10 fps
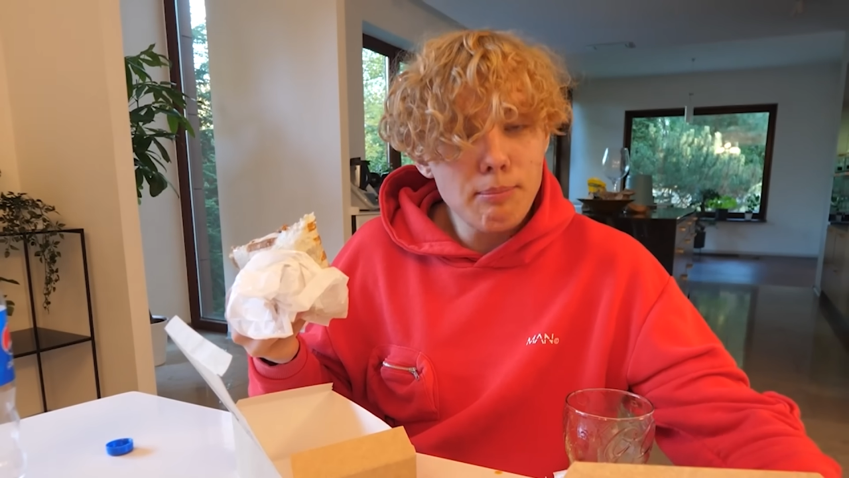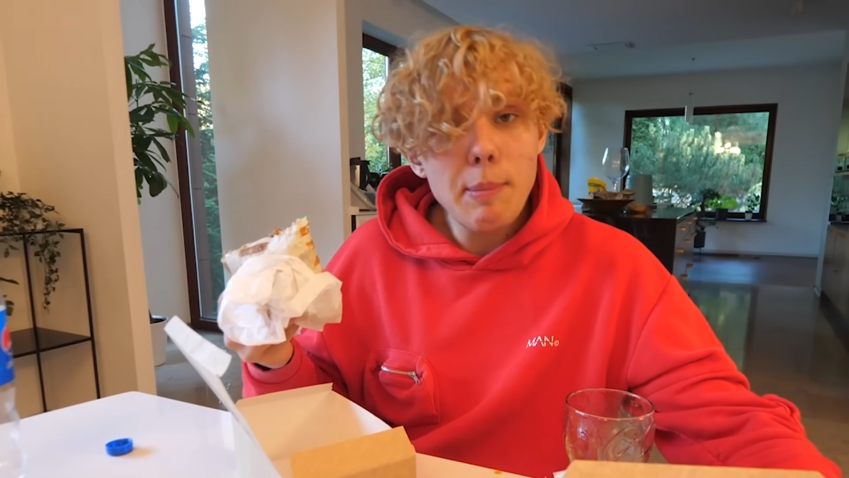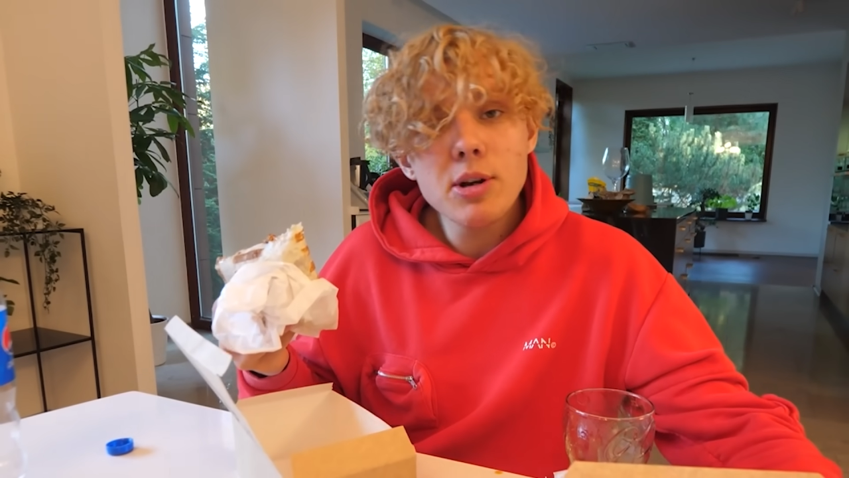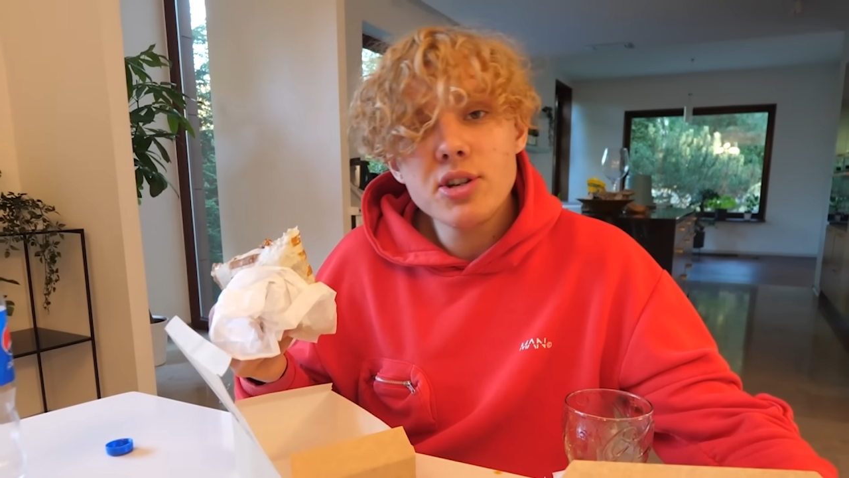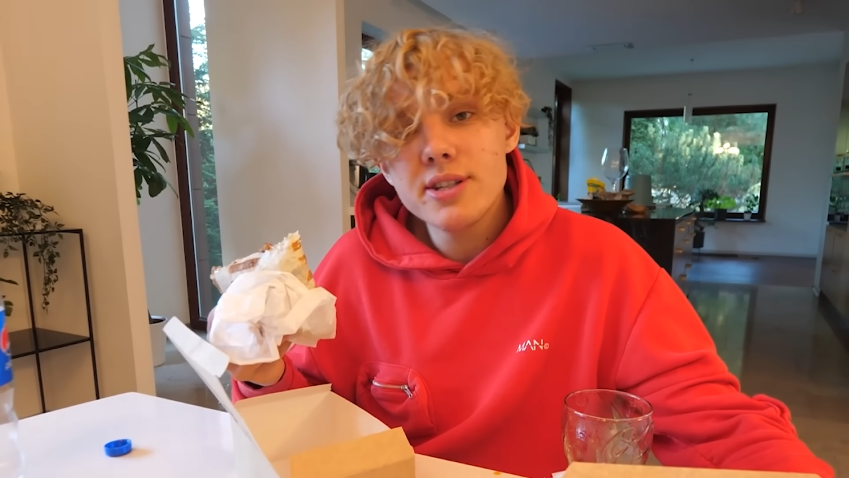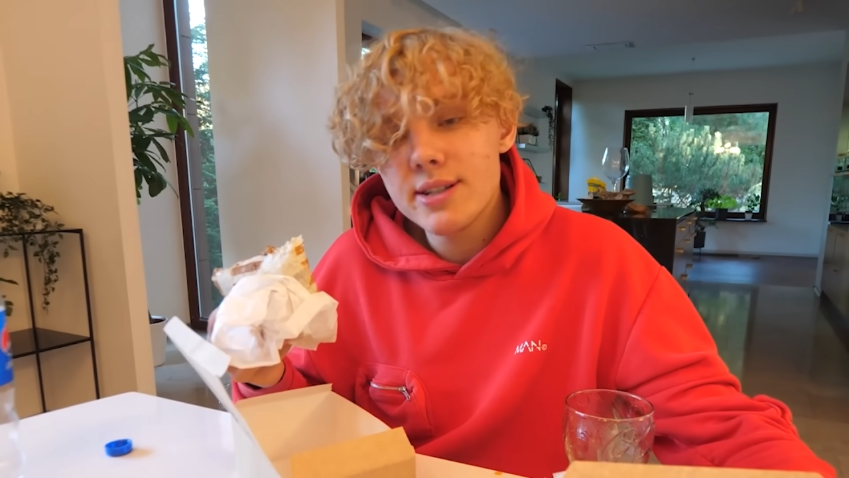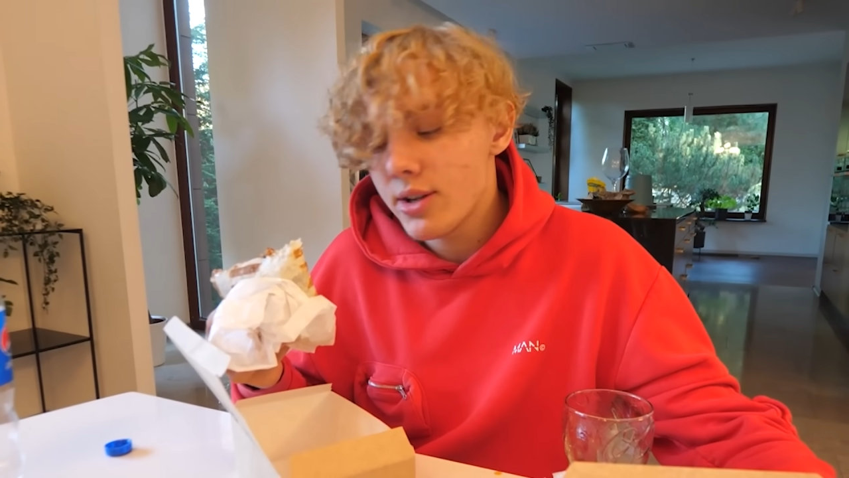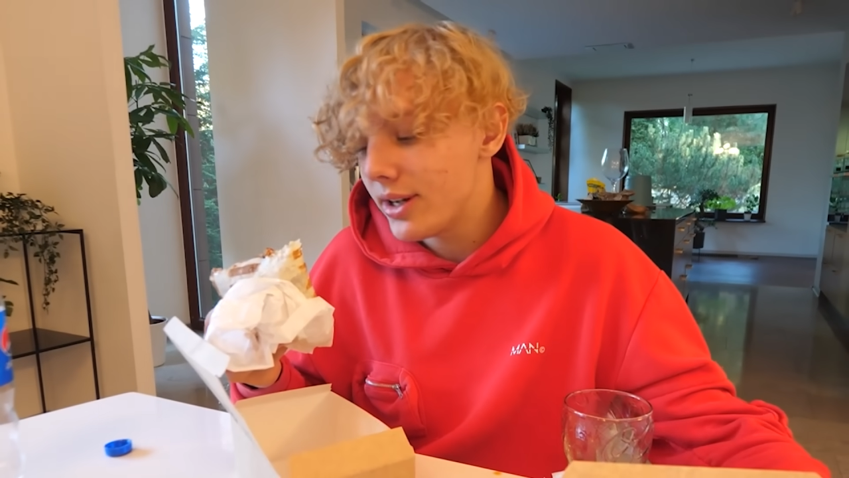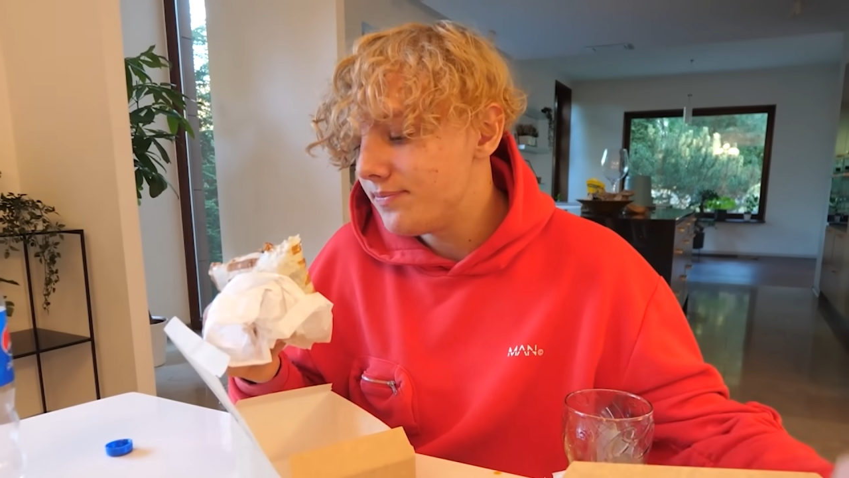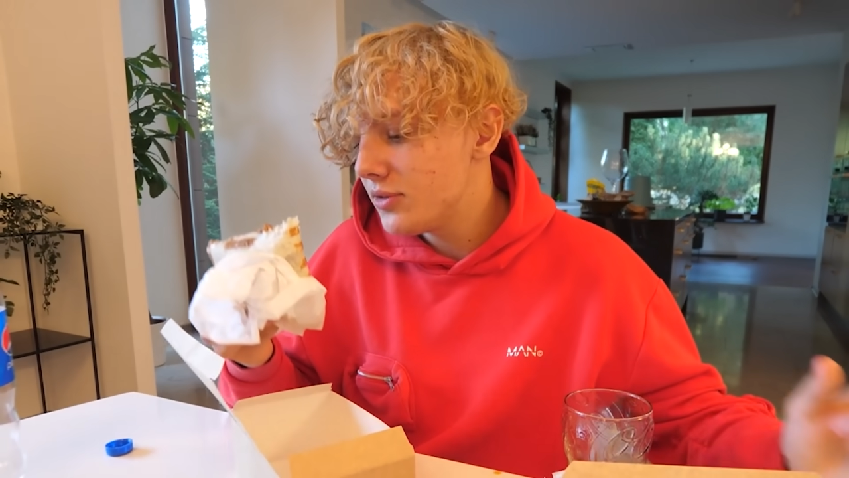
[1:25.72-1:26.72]
Papryczki
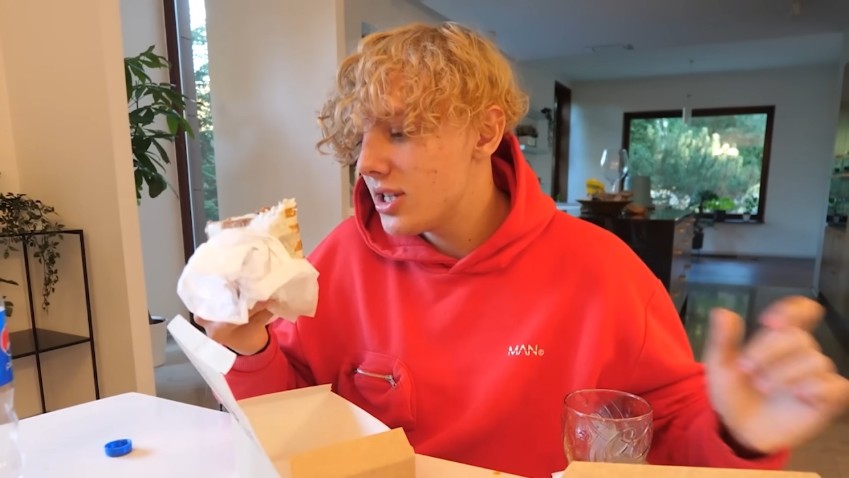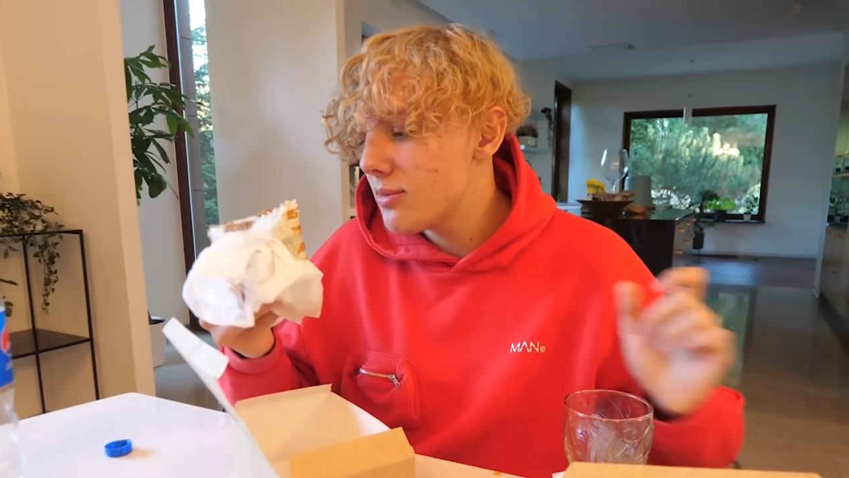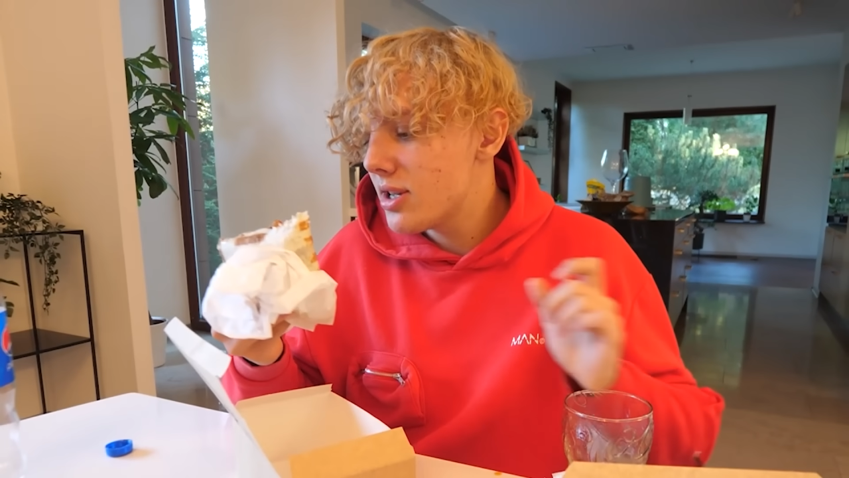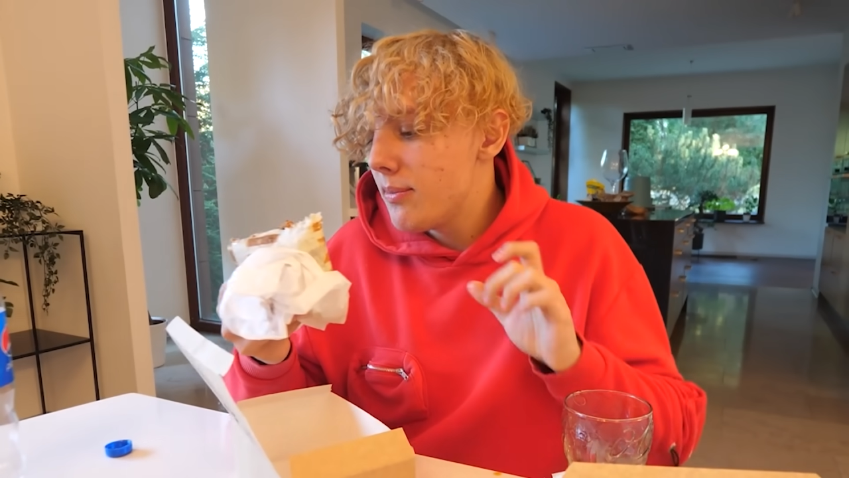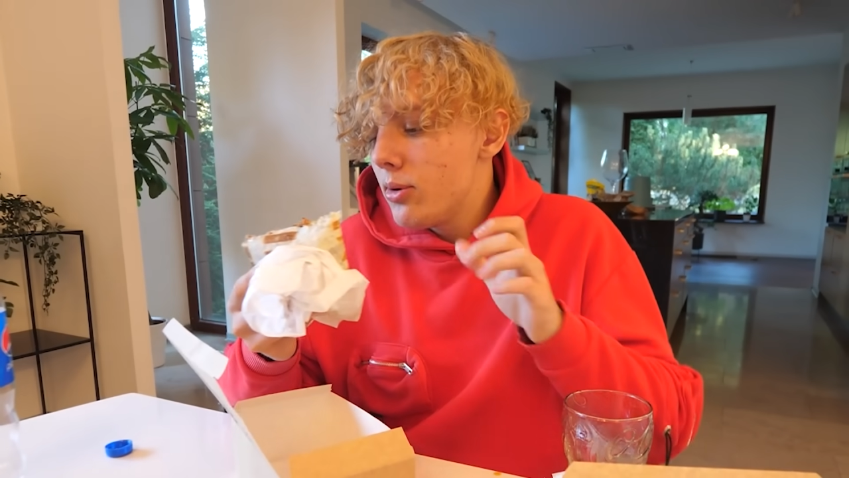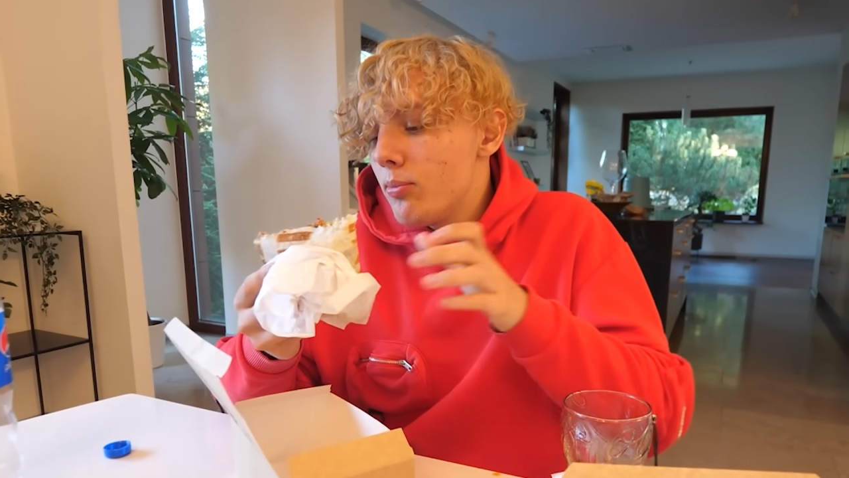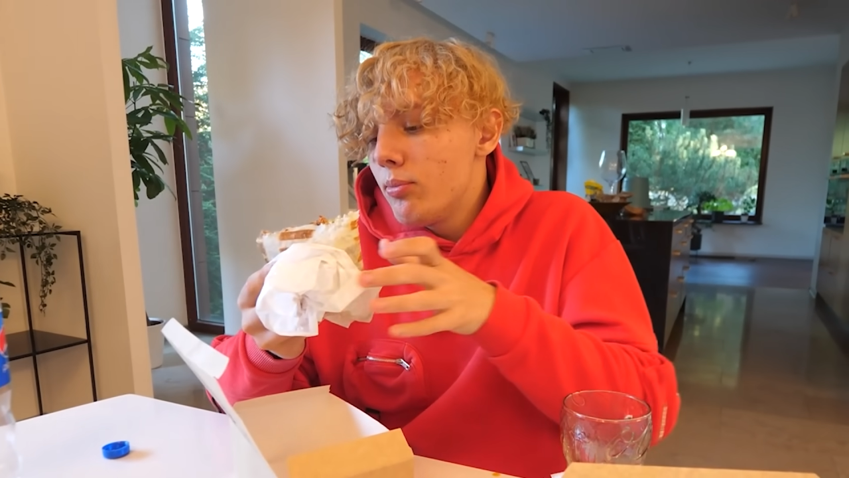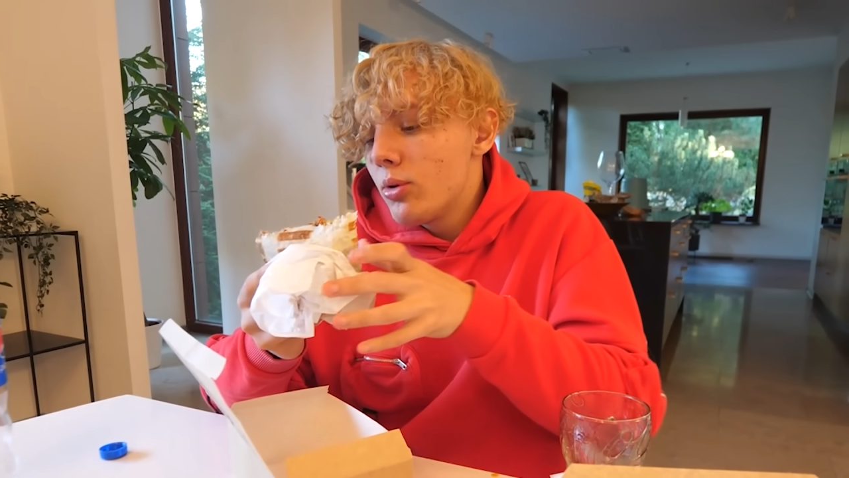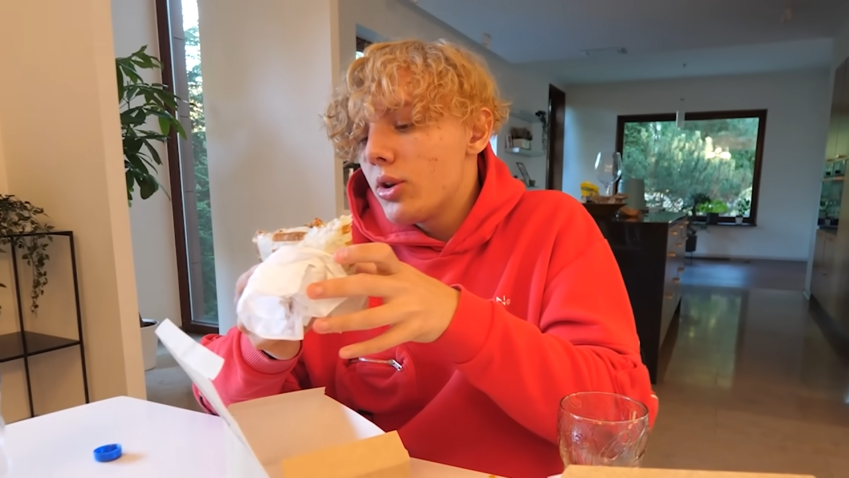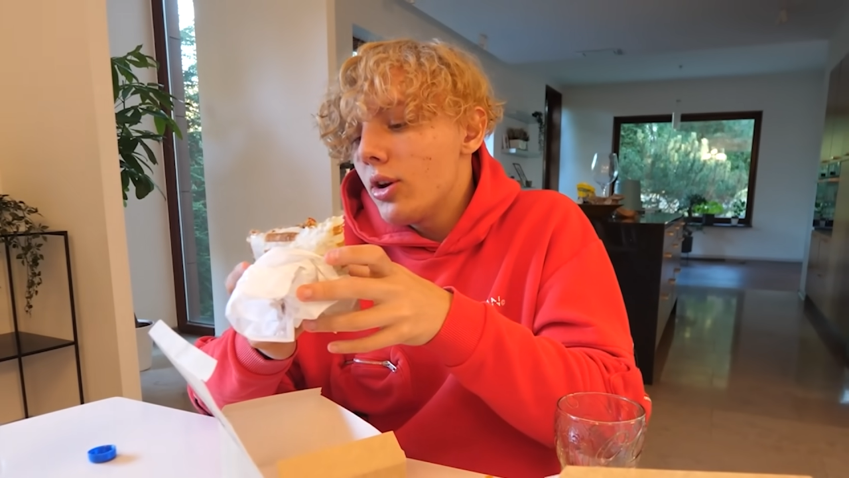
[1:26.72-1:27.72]
zjedzone. Zjem sobie
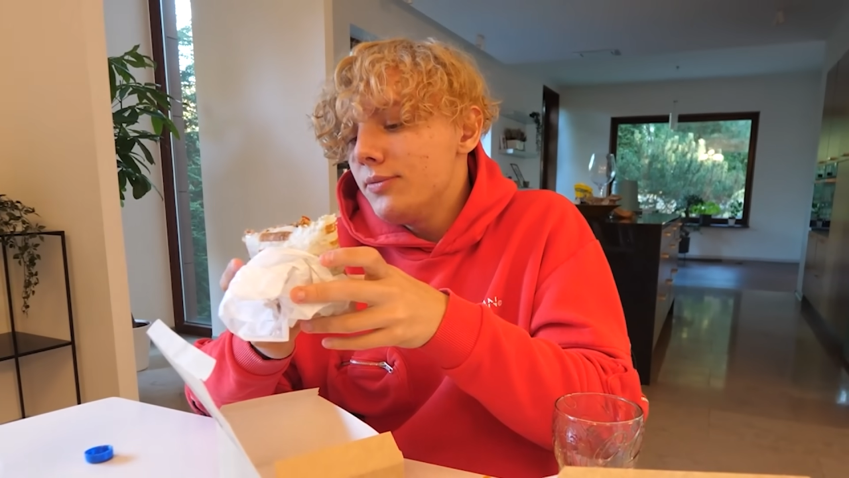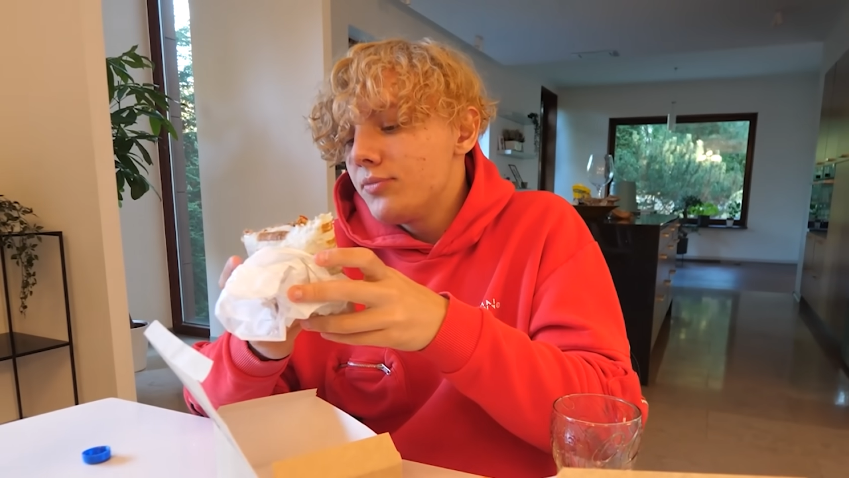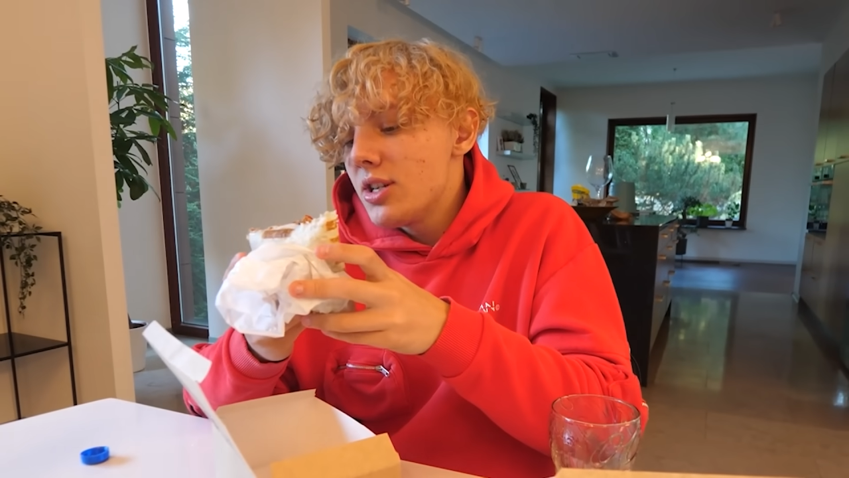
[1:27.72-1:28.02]
burrito,